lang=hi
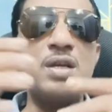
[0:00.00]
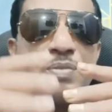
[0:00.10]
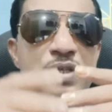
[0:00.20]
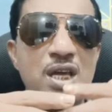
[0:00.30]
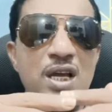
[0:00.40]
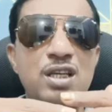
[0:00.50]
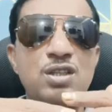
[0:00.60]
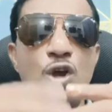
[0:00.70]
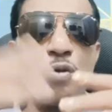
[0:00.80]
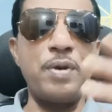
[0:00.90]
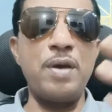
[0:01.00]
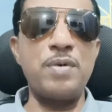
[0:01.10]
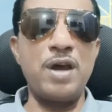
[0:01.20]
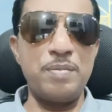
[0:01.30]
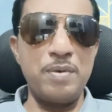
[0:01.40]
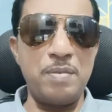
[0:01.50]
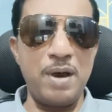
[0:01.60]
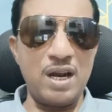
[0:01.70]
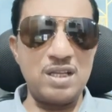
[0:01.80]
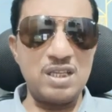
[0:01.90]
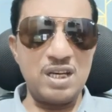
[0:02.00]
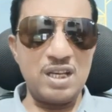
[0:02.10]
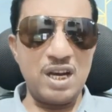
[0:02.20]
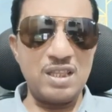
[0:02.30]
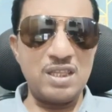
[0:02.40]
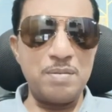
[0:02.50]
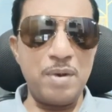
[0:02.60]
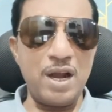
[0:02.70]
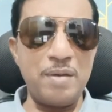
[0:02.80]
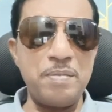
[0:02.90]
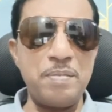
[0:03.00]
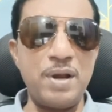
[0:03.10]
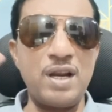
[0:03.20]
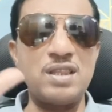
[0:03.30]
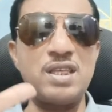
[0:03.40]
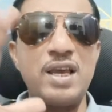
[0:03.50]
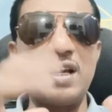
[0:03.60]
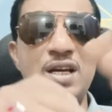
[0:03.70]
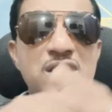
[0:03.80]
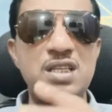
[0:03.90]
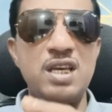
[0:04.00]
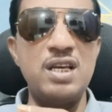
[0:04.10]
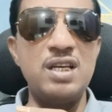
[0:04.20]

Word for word: मिसाल के तौर पर अब घर में बारह जने रहते हैं बारह मेम्बर रहते हैं अगरचे